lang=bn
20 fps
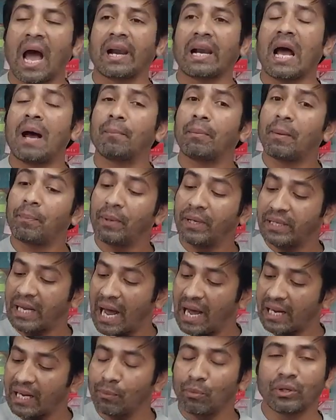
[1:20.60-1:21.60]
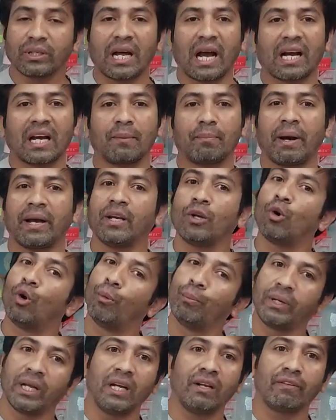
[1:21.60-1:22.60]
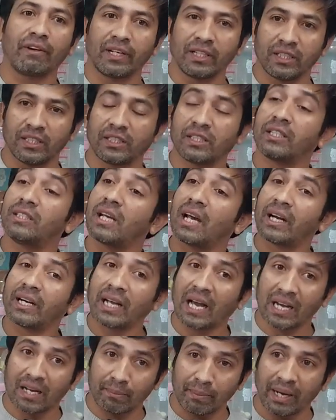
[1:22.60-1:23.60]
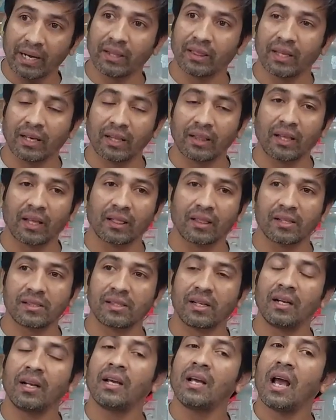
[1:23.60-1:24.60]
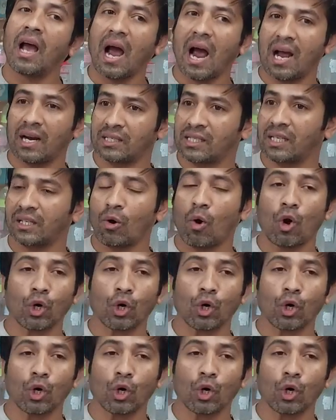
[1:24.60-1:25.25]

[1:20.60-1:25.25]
হ্যাঁ, আর আমরা আপনার ঢাকা এবং ঢাকার বাইরে হোম ডেলিভারি দিচ্ছি যারা ঢাকার বাইরে থেকে দেখতেছেন আসা